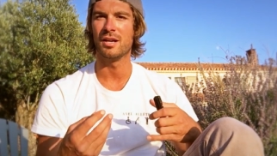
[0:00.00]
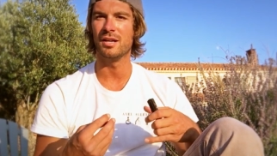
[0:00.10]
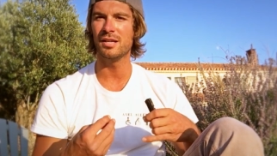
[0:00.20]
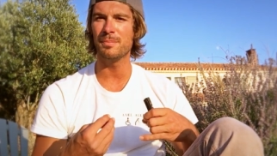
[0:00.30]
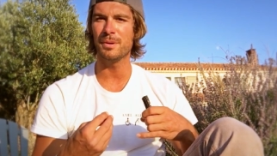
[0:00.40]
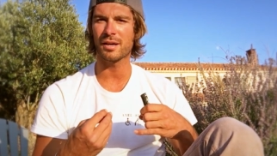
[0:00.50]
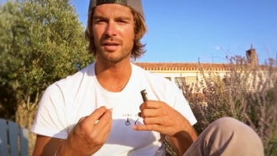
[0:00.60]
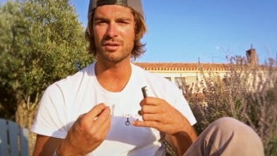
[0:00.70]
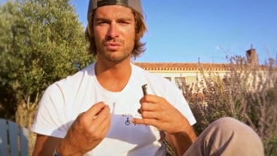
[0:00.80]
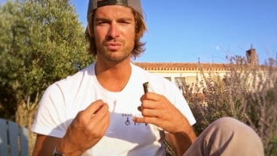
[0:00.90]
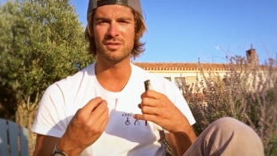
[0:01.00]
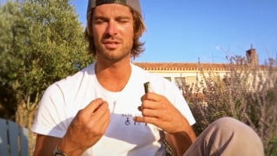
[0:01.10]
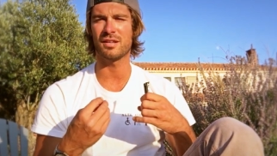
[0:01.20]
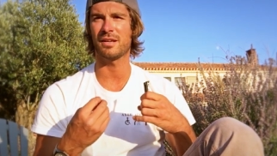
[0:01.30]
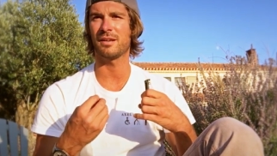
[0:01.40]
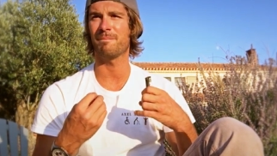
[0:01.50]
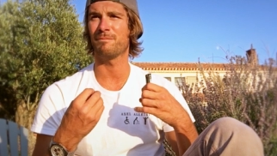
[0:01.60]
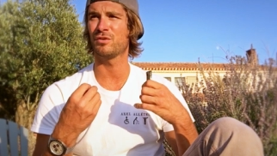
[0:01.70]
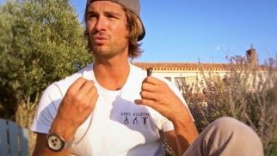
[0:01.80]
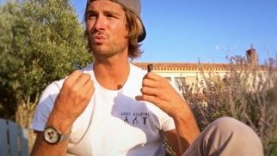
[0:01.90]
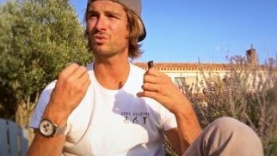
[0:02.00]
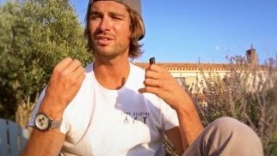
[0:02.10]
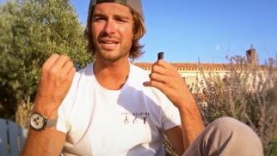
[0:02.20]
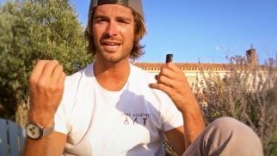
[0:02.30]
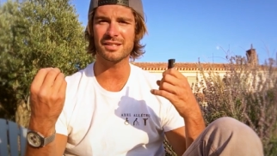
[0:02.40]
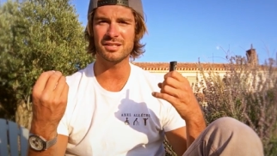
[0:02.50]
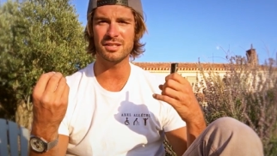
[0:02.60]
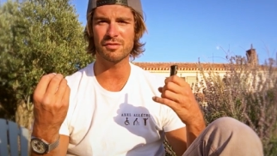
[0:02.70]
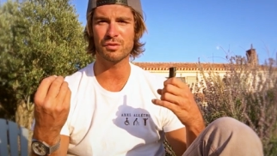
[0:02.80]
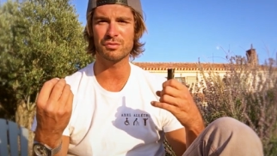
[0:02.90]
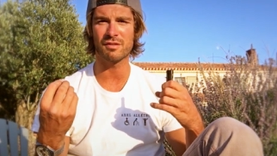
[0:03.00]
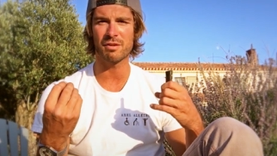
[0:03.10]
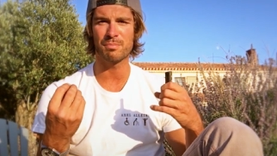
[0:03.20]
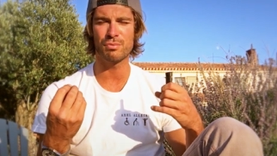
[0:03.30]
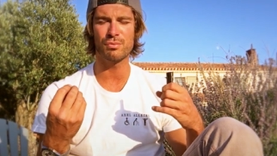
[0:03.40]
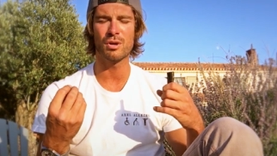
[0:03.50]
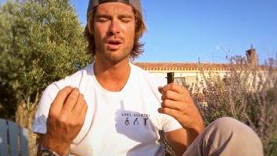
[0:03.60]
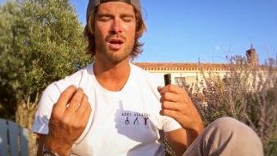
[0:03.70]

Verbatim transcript: libérer toutes ces ondes négatives que vous avez pu